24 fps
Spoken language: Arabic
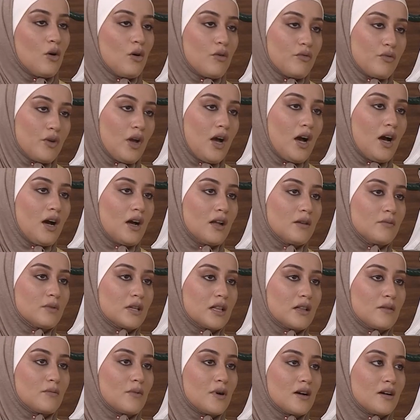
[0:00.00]
وفي حال
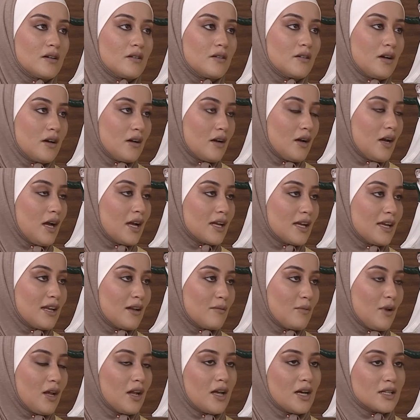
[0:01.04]
مثل ما آه، حكينا
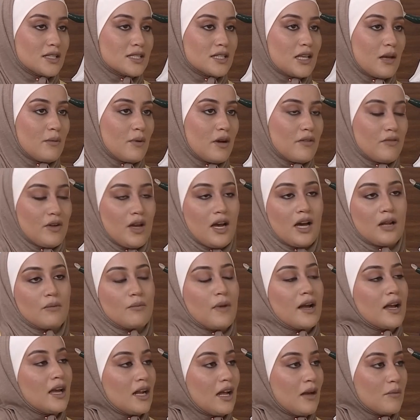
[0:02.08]
بالحلقات السابقه في حال
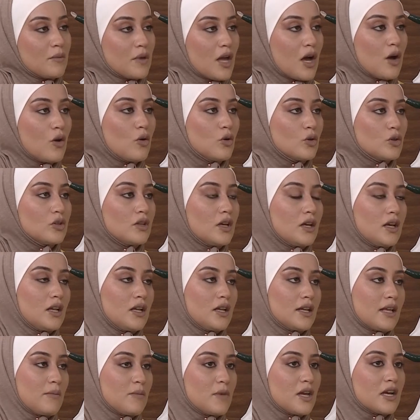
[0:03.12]
ما كان عم ياخذ
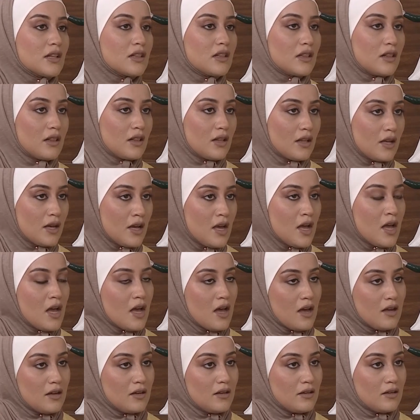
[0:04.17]
الكميات آه،
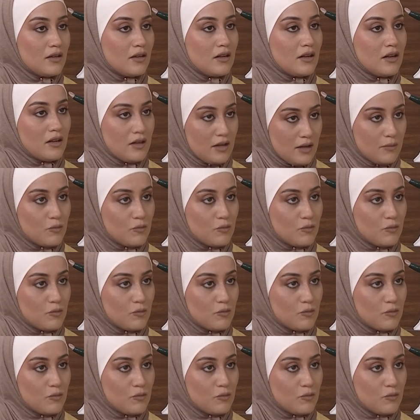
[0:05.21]
المناسبه